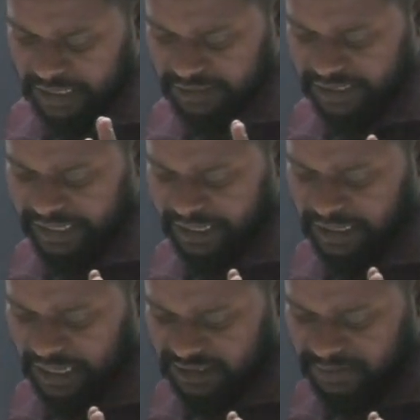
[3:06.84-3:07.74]
నందిని
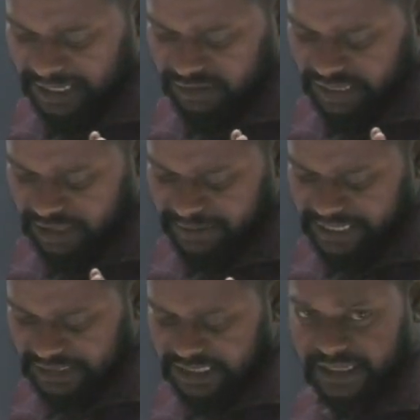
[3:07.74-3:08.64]
అది
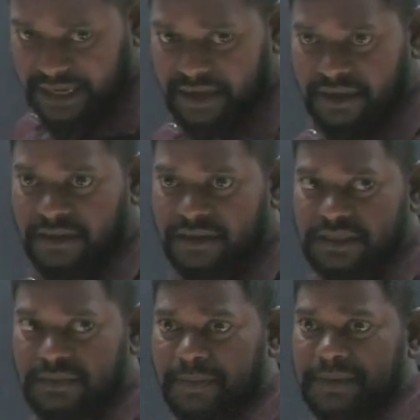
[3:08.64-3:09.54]
బిడ్డ అందరికీ
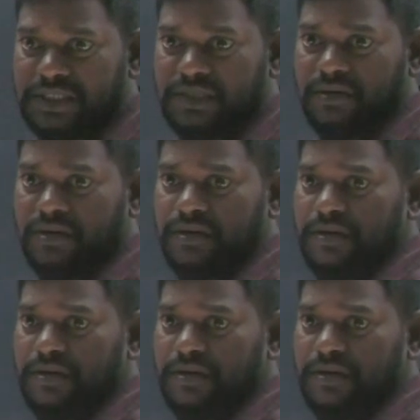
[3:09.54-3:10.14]
చెప్పిపించినాం